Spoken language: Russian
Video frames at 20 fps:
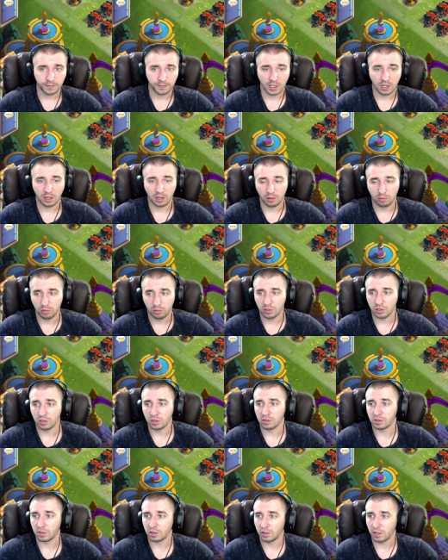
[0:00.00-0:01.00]
Как
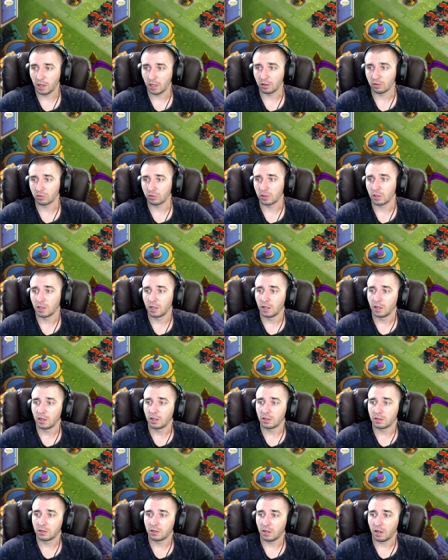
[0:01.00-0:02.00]
обычно, затянут.
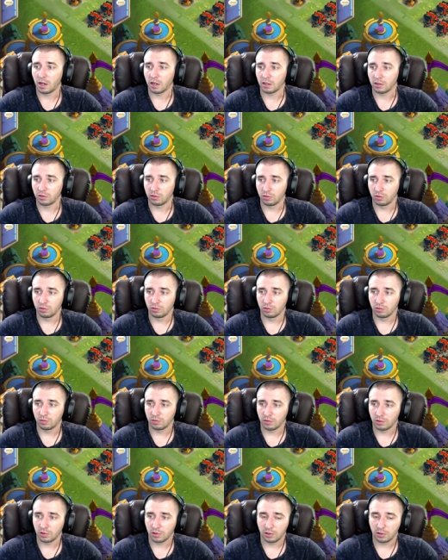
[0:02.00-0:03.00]
Так, ну...
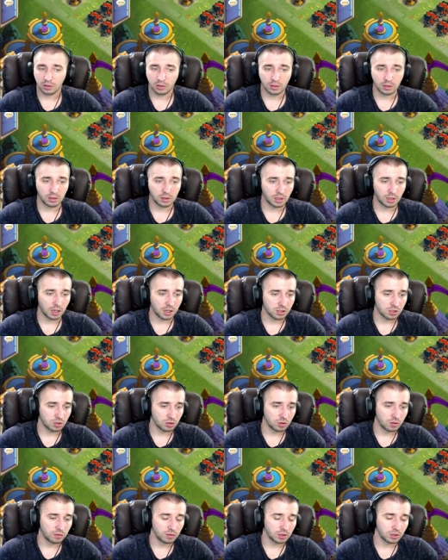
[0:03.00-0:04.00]
Также
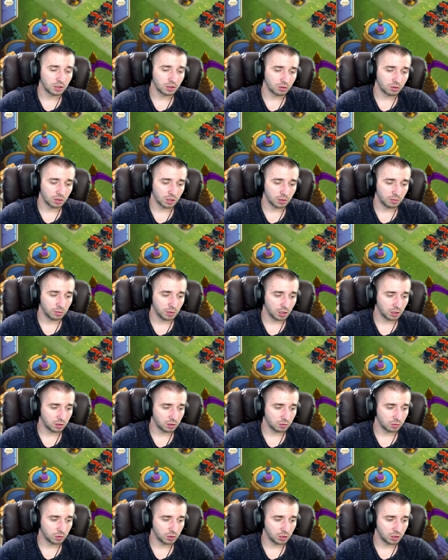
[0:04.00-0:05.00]
новый герой
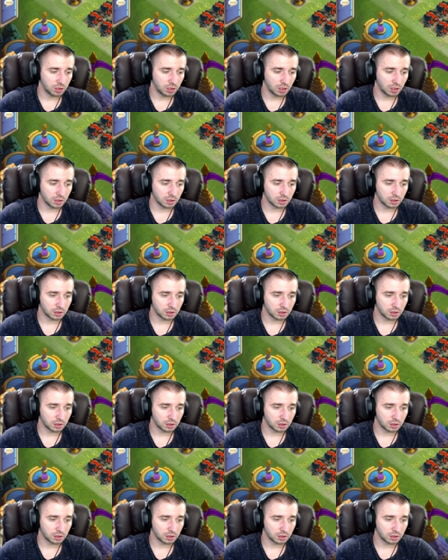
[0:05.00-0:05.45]
имеет иммунитет